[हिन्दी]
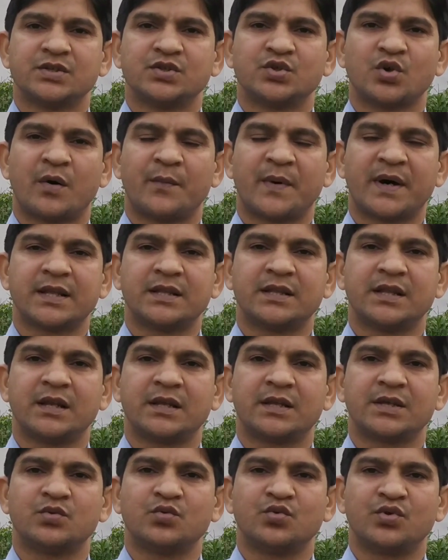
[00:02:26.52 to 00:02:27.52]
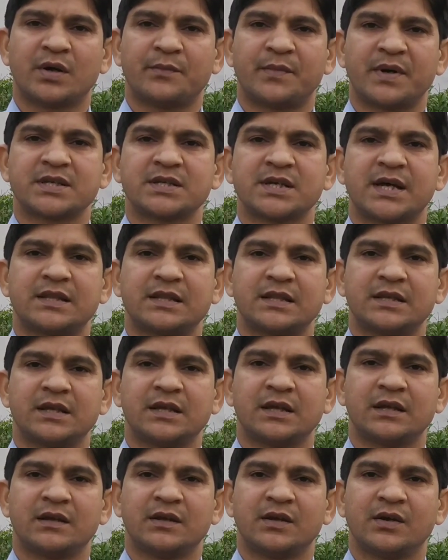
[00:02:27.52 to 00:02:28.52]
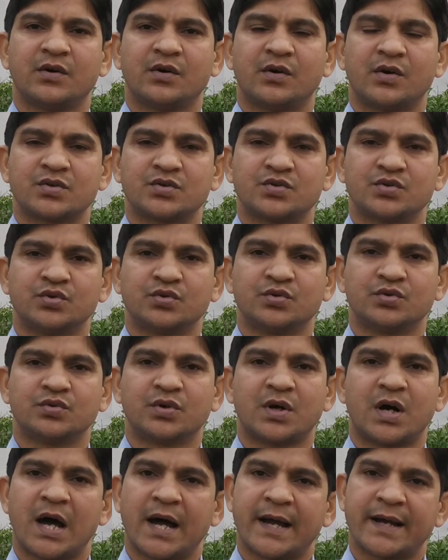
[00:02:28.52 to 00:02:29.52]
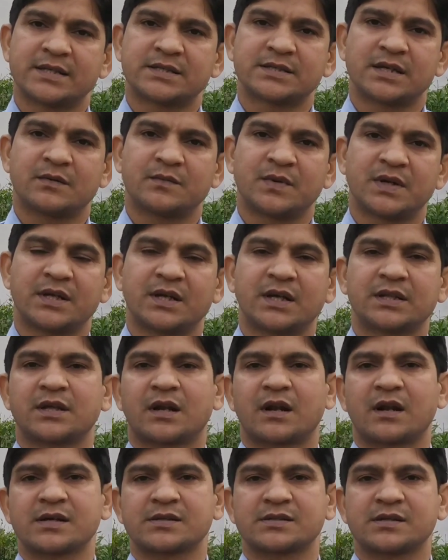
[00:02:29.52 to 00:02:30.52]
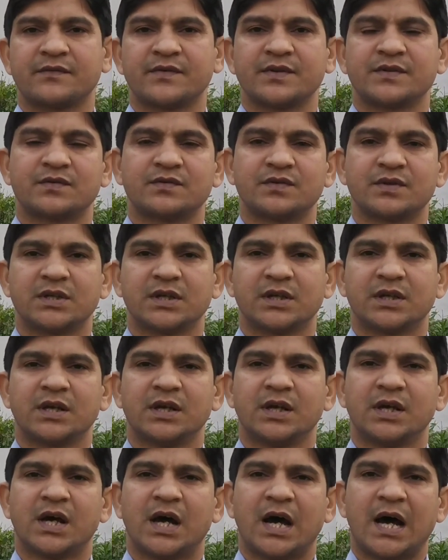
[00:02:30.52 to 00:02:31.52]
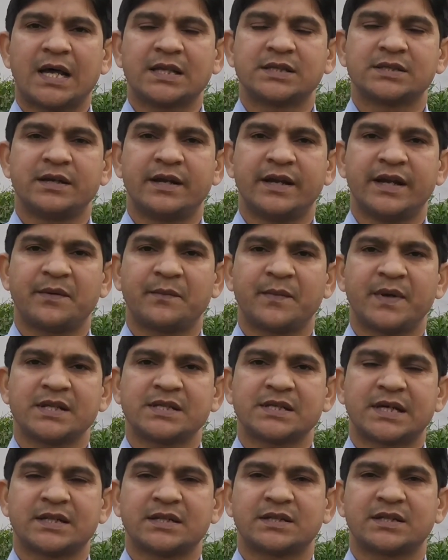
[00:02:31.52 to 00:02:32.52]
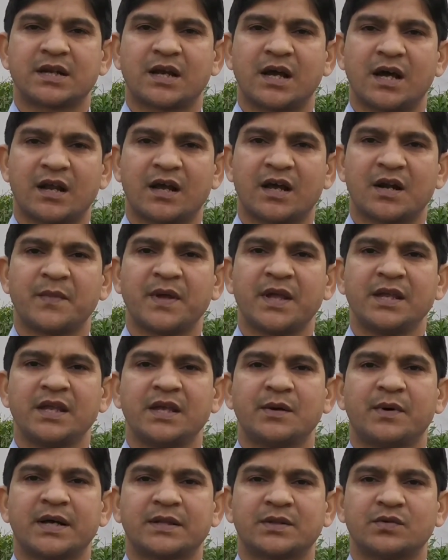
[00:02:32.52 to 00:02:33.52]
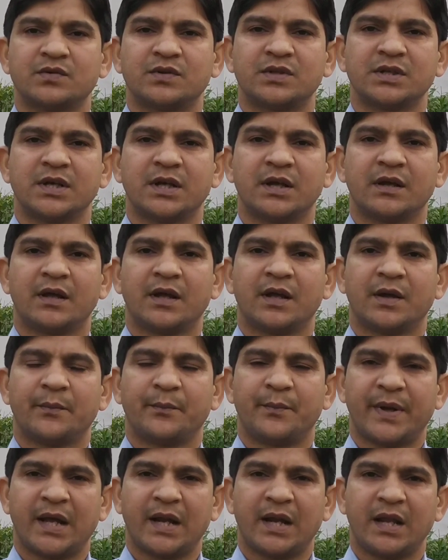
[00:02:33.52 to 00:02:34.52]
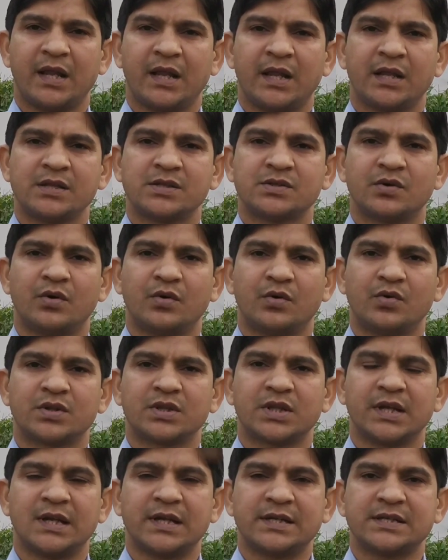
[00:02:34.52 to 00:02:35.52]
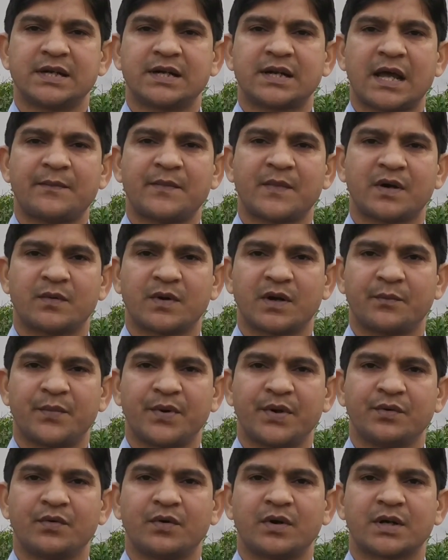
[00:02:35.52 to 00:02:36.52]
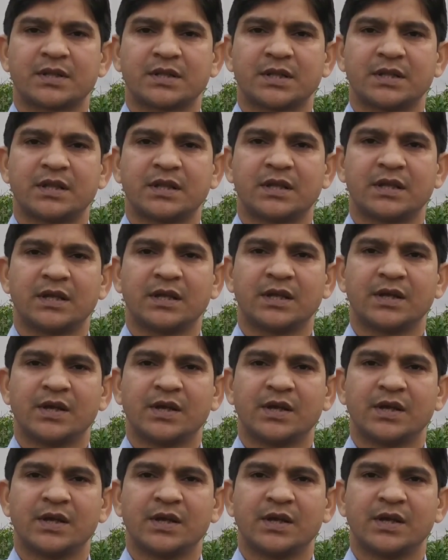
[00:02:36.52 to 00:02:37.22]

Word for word: जो हमारे दिल की दूरियां बढ़ जाती हैं और जो आगे चल बड़ी खतरनाक साबित होती हैं आज की डेट में ज़्यादातर घर घर में ही ये बात होती है पहले जो लोग थे लेज़र टाइम का बड़ा प्रयोग करते थे